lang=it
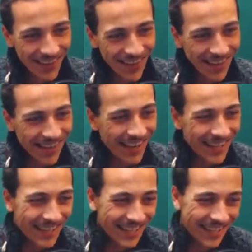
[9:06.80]

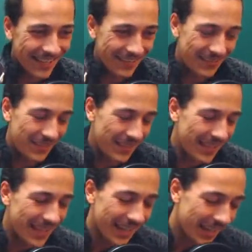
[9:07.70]
ah, che
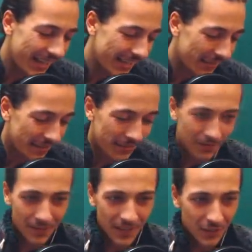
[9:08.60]
figata,
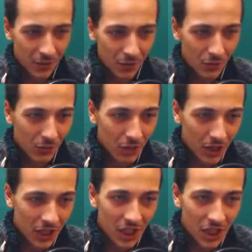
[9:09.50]

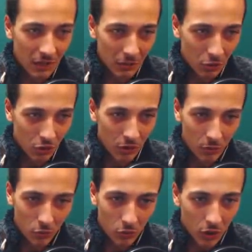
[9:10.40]
vaffanculo. Chi dice che questo
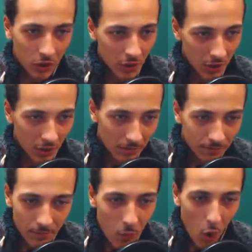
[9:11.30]
gioco è brutto
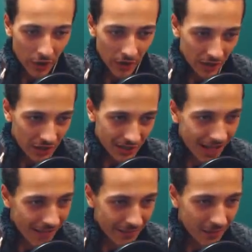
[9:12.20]
muore
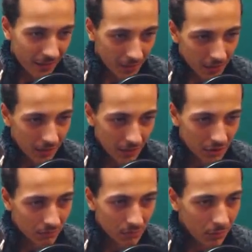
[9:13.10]
all'istante.
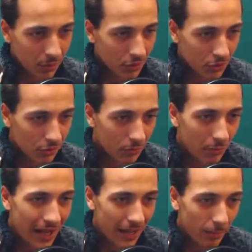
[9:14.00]
Proprio
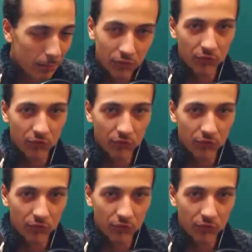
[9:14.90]
scompare.